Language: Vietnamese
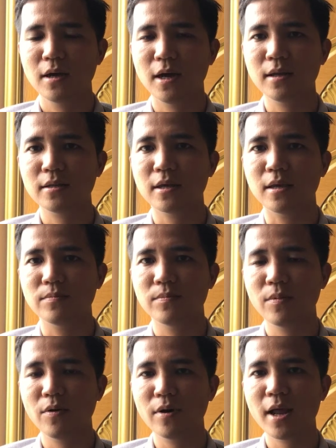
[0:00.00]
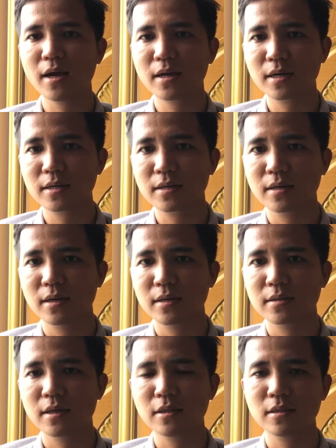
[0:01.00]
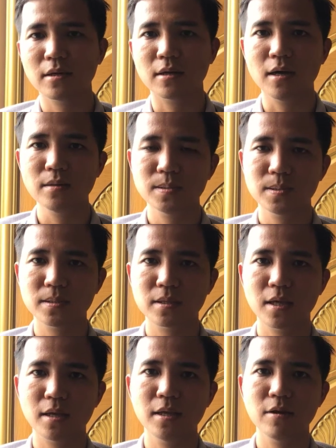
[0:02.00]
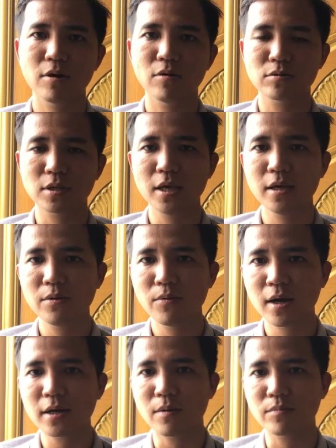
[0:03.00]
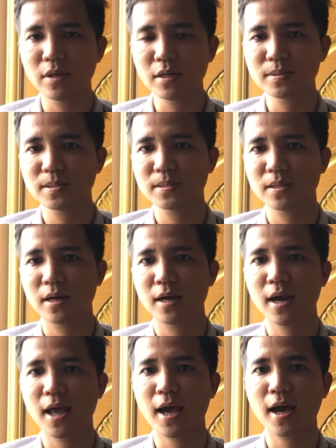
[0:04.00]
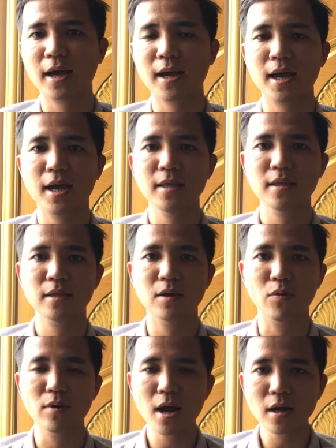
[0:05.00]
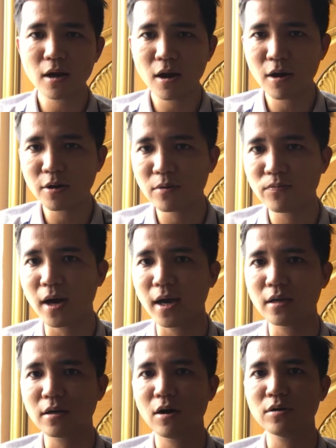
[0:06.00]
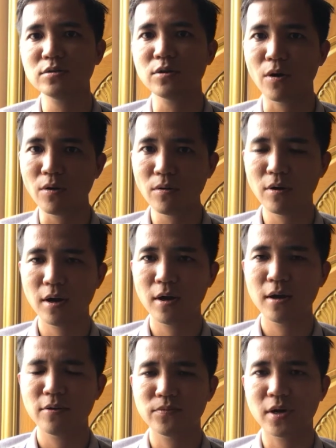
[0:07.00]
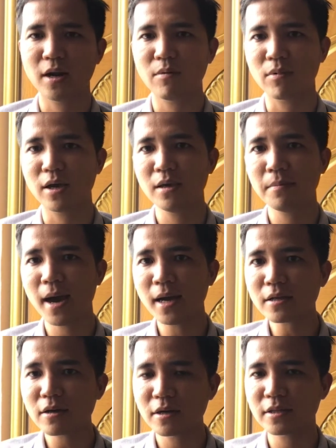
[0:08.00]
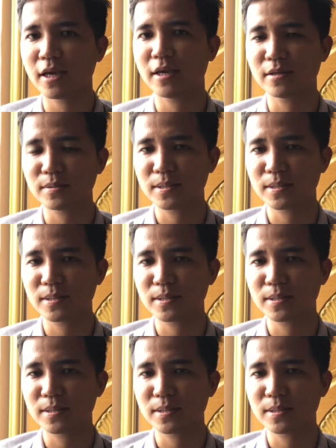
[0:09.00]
anh chị mua đất tách thửa thì điều đầu tiên quan trọng nhất là cái chủ đất đó nó phải có sổ và đồng ý bán cho anh chị